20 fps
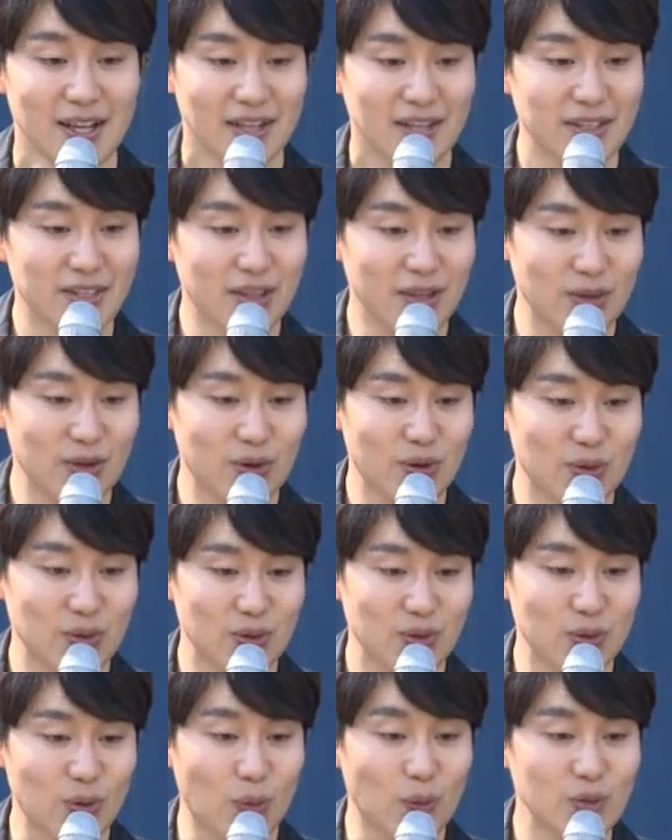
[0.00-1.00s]
근데 이런
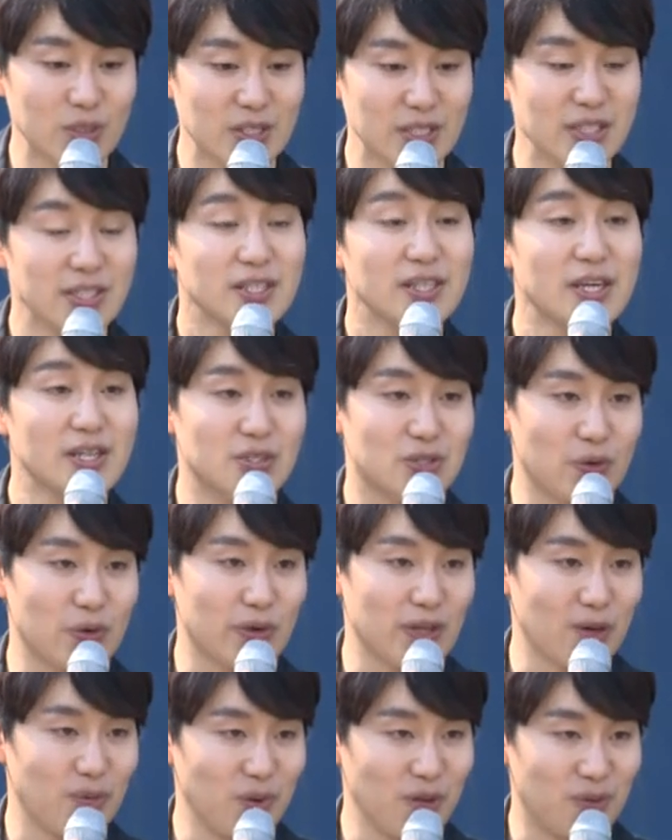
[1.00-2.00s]
것도 너무 신기했어요.
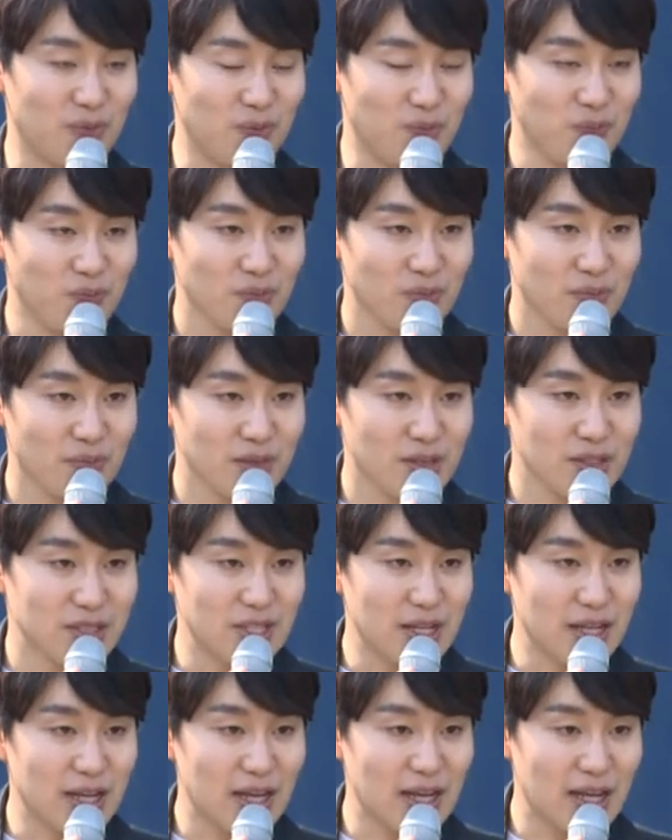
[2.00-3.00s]
왜냐면
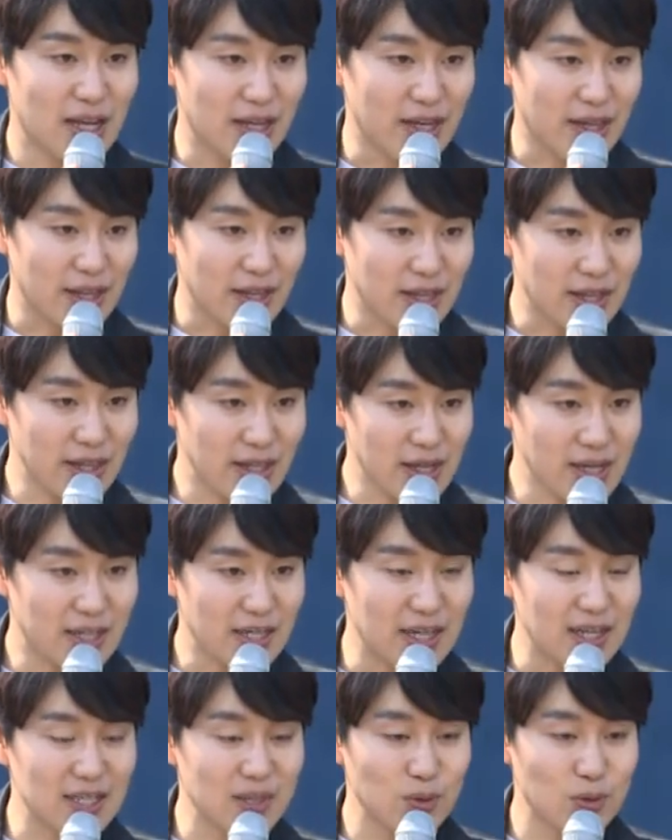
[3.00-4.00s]
제가 이렇게 딱
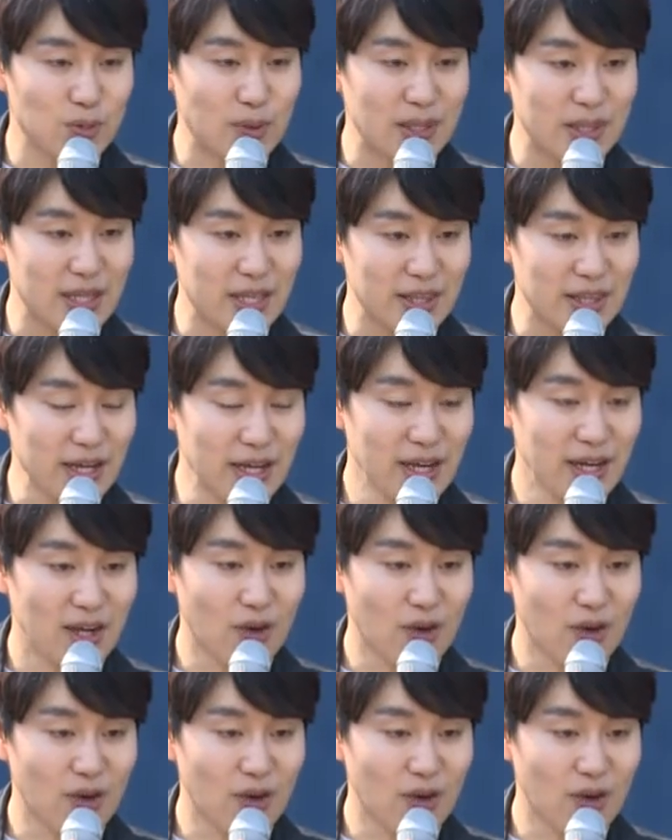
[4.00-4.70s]
알림교통 만난 날,